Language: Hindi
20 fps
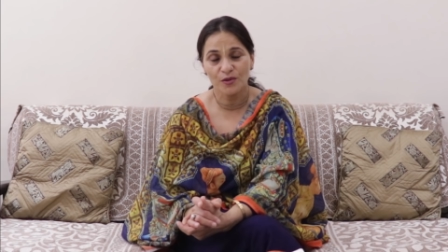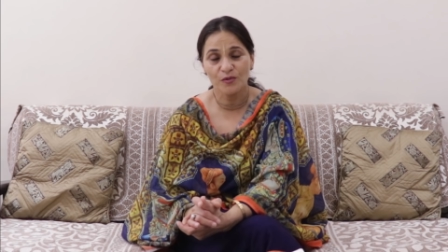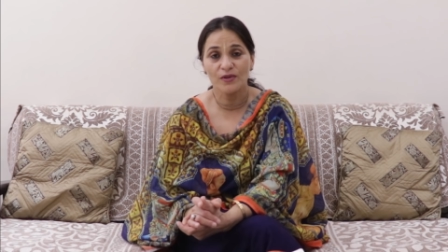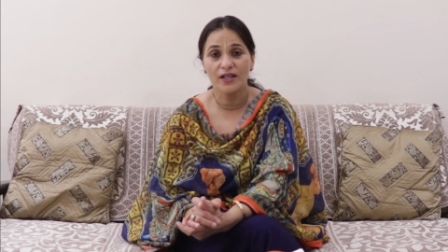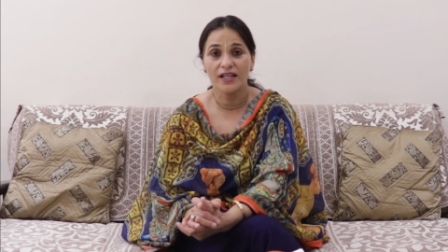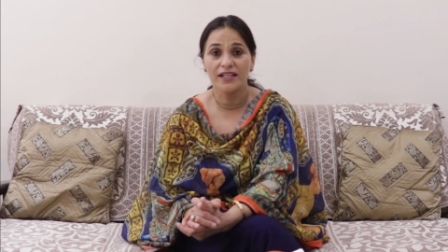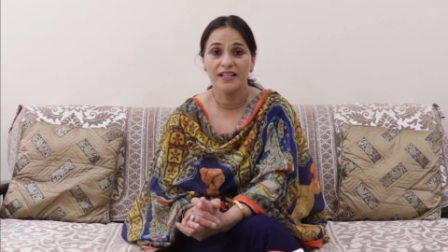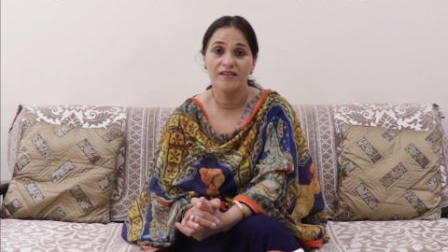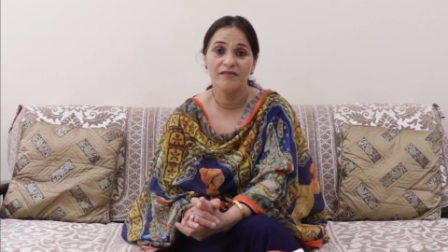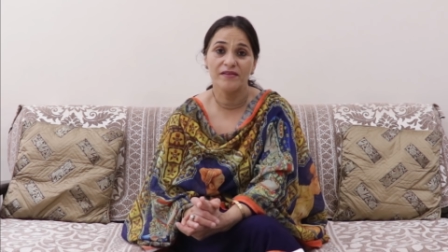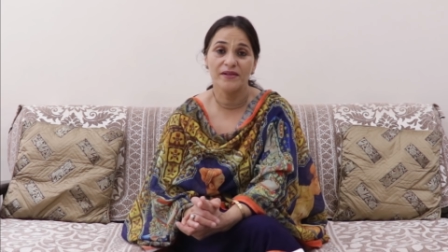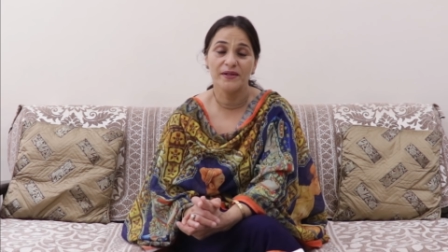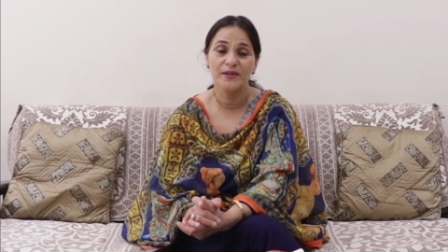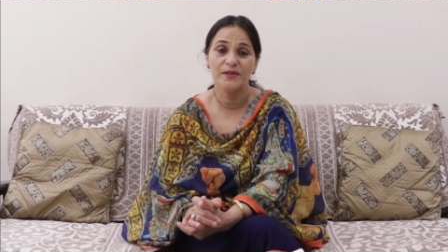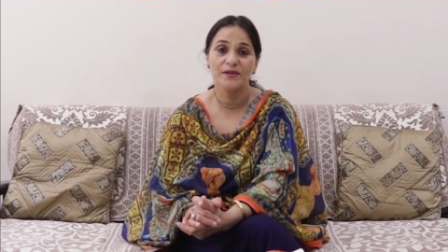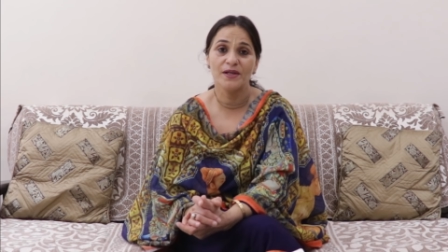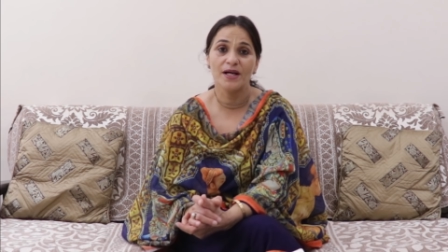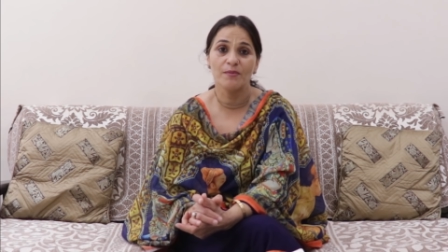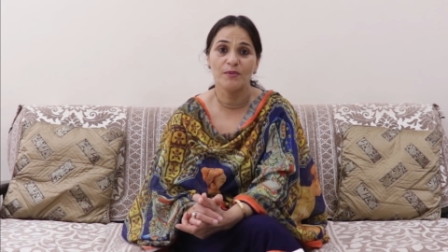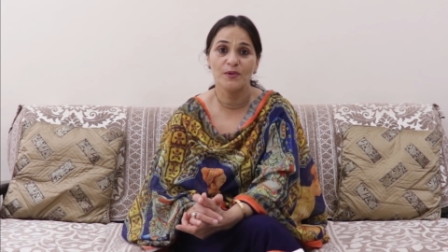क्यों ना ये
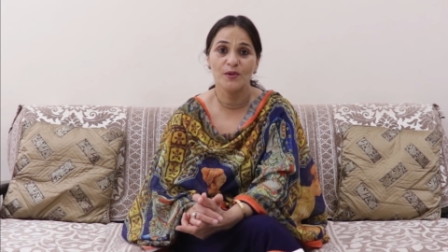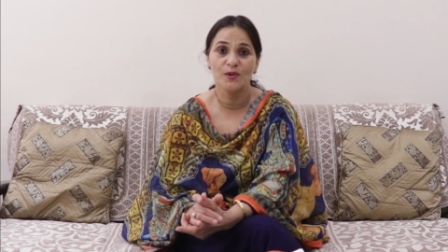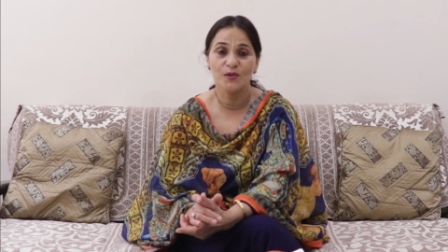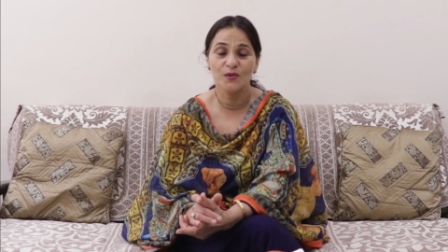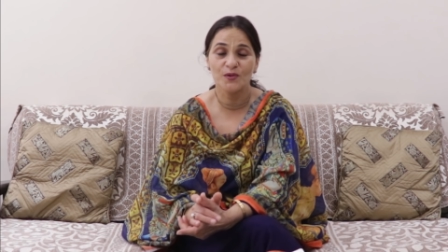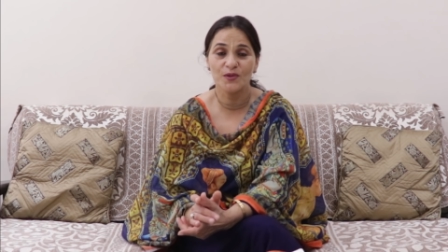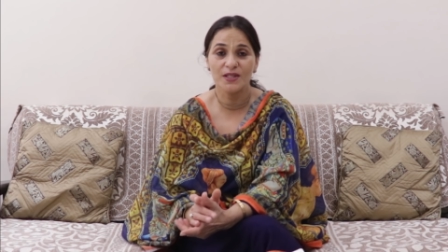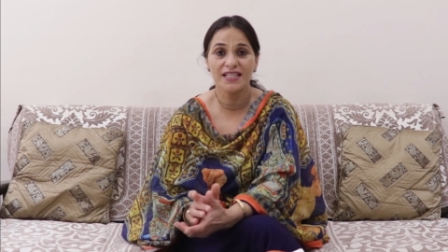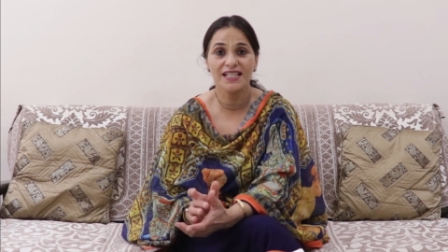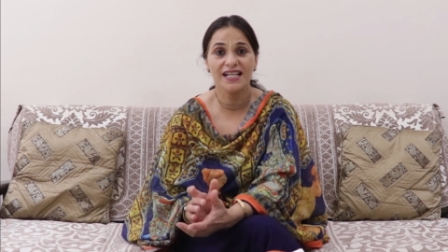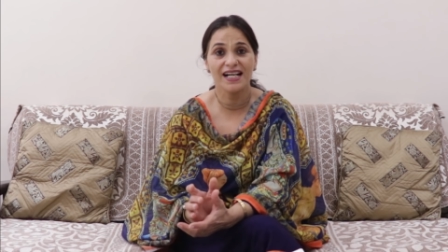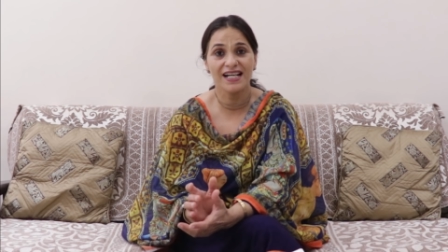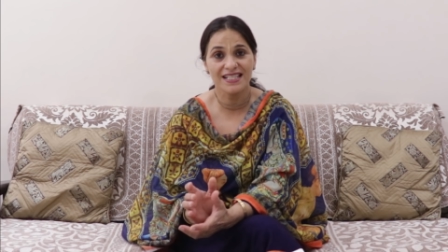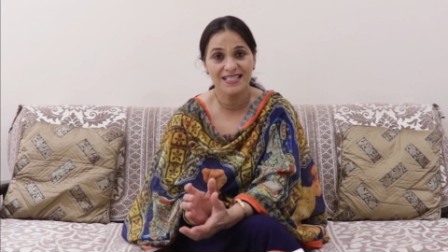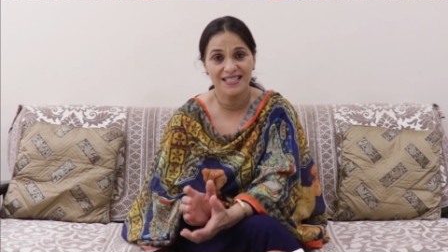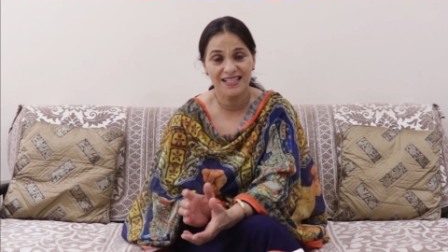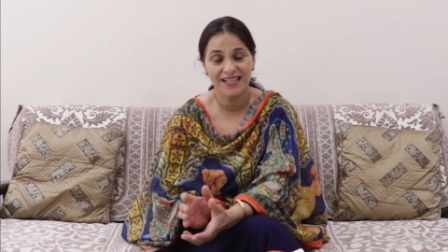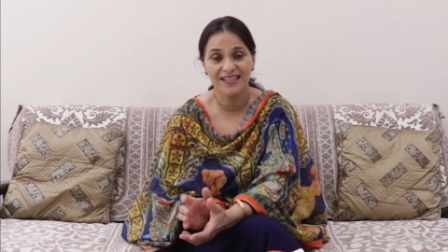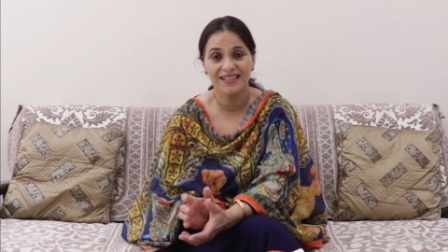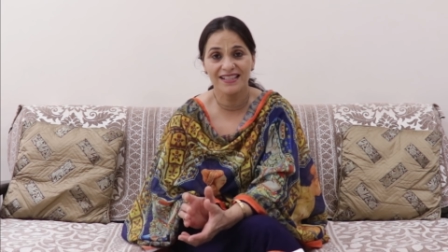वीडियो आप लोगों की
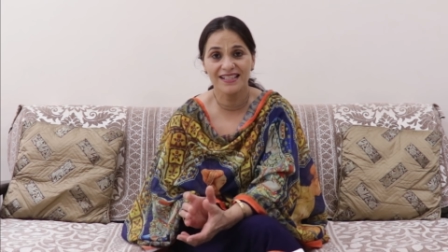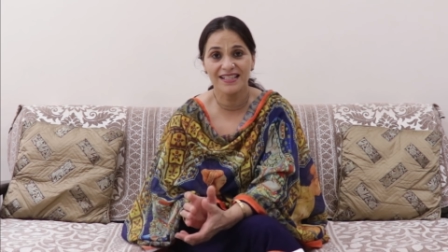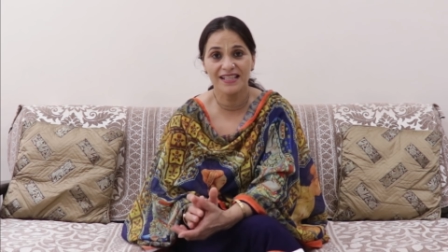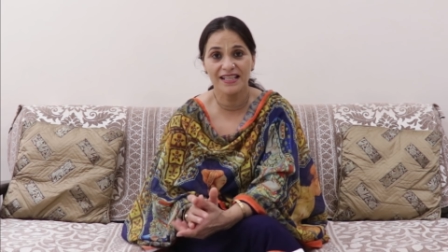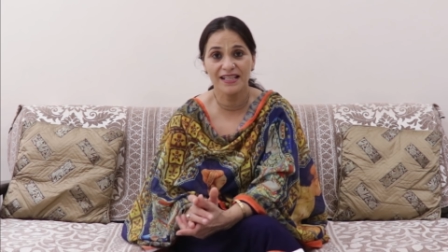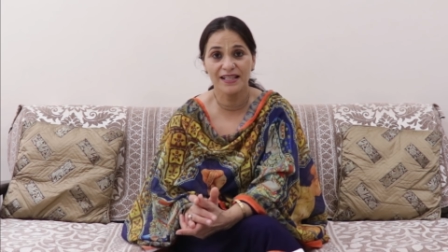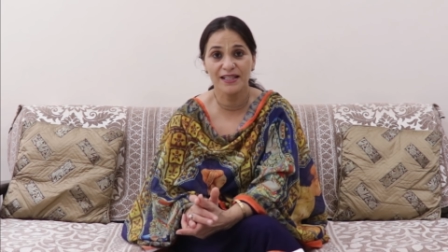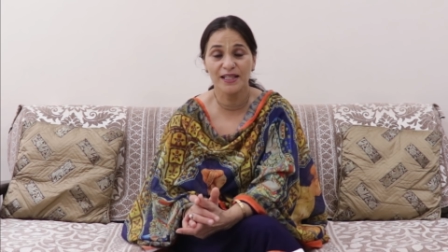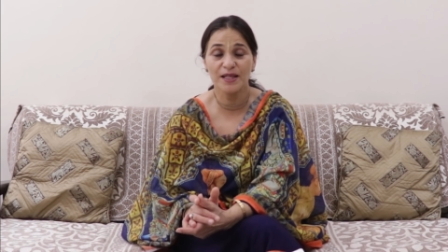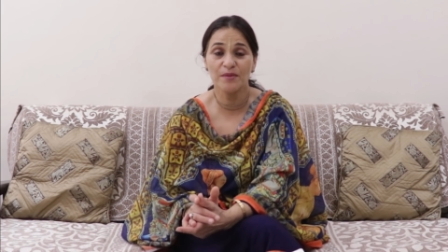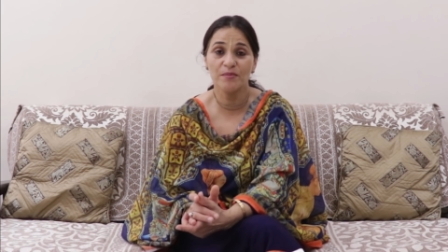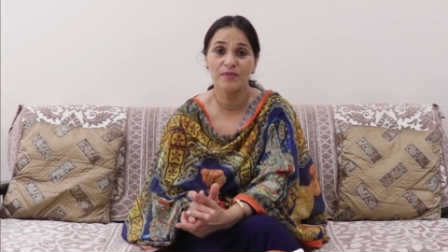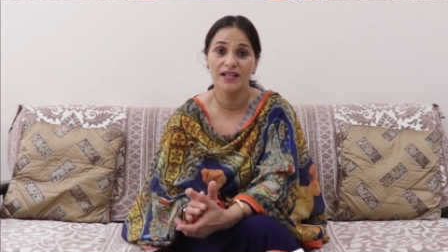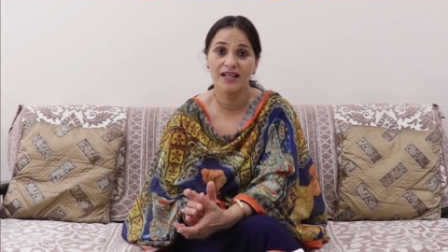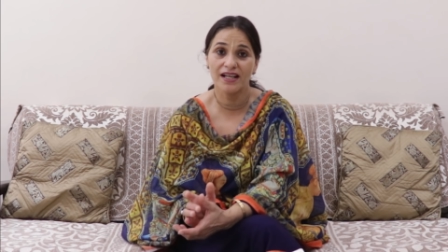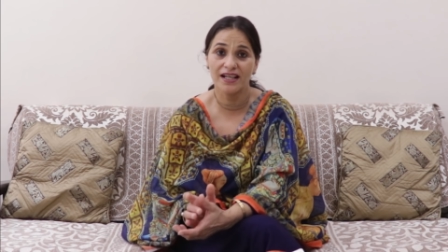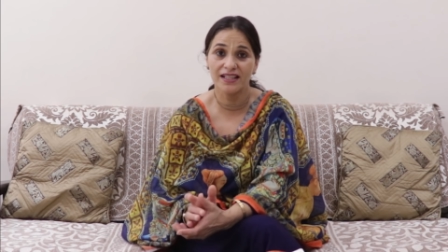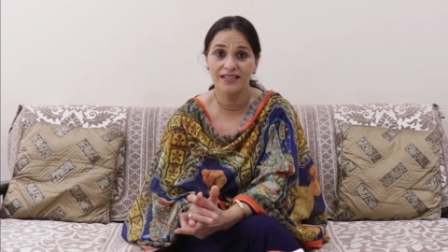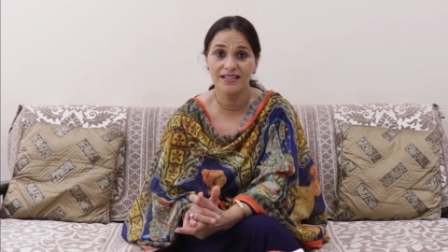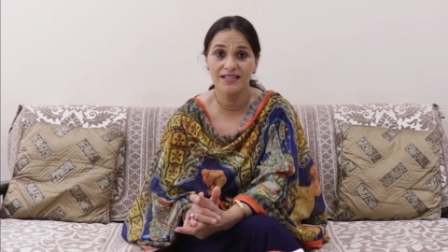आसानी के लिए
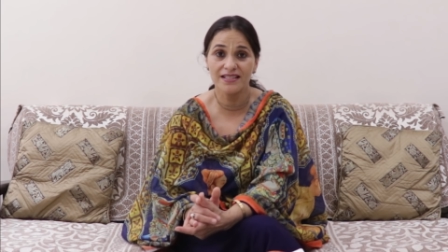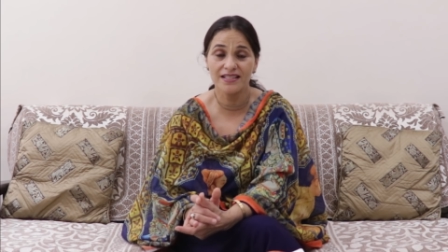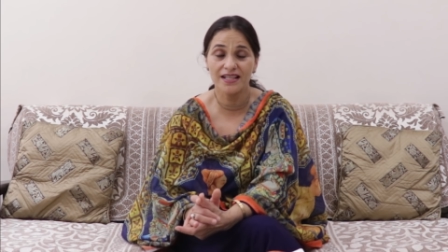बना दी